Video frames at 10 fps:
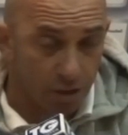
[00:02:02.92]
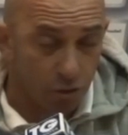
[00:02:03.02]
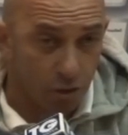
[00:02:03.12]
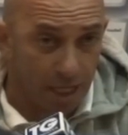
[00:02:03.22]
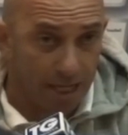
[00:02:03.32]
da
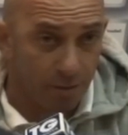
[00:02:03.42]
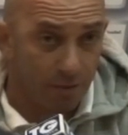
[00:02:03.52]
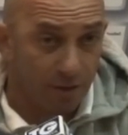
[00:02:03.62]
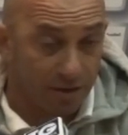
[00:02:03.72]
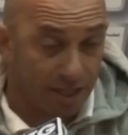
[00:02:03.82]
giocare, un
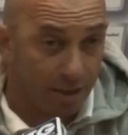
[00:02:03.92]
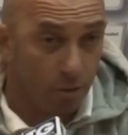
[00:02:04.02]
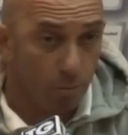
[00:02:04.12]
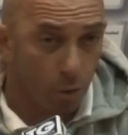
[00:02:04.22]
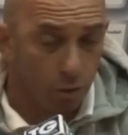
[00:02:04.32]

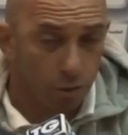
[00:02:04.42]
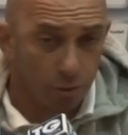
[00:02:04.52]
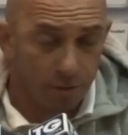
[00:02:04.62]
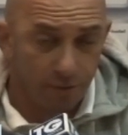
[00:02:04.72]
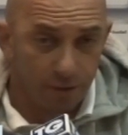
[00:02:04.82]
avversario molto
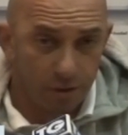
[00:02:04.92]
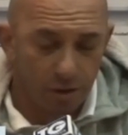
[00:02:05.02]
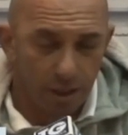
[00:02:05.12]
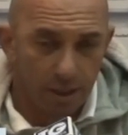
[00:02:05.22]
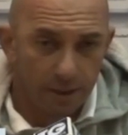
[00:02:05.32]

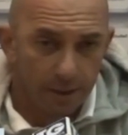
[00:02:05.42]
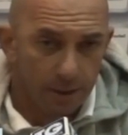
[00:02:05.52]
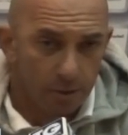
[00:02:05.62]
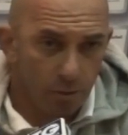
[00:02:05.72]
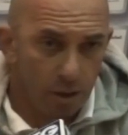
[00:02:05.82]
difficile.
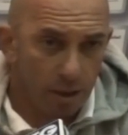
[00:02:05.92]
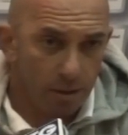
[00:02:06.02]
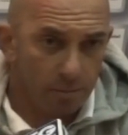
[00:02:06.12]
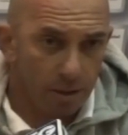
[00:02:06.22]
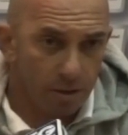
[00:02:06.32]
Noi
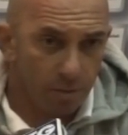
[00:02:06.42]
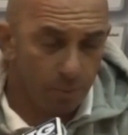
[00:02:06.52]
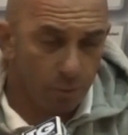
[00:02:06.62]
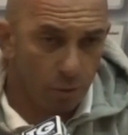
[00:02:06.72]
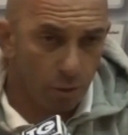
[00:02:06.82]
abbiamo
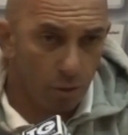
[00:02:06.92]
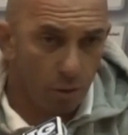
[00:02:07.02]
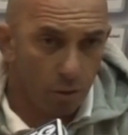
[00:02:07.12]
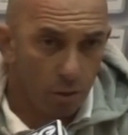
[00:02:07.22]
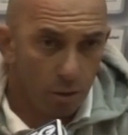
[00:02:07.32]

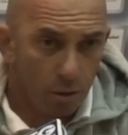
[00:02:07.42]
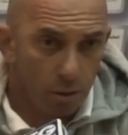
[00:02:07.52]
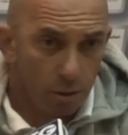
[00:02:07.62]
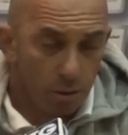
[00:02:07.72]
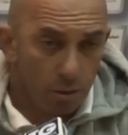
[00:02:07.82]
saputo
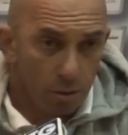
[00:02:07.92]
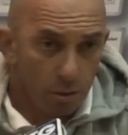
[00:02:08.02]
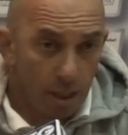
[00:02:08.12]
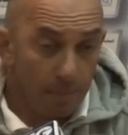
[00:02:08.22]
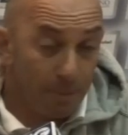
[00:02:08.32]

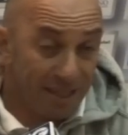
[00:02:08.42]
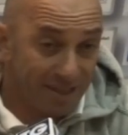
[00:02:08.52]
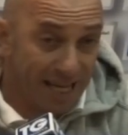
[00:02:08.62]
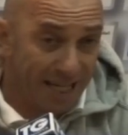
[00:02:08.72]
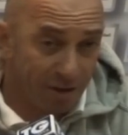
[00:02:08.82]

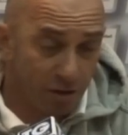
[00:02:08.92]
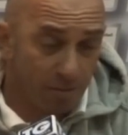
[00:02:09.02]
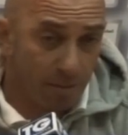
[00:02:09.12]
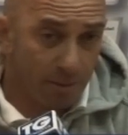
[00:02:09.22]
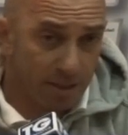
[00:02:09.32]
abbassarci,
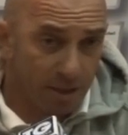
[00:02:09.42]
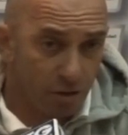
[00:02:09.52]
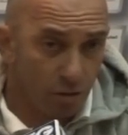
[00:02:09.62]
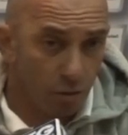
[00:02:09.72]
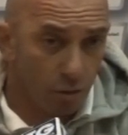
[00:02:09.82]
ma
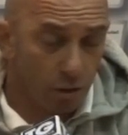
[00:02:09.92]
abbassarci con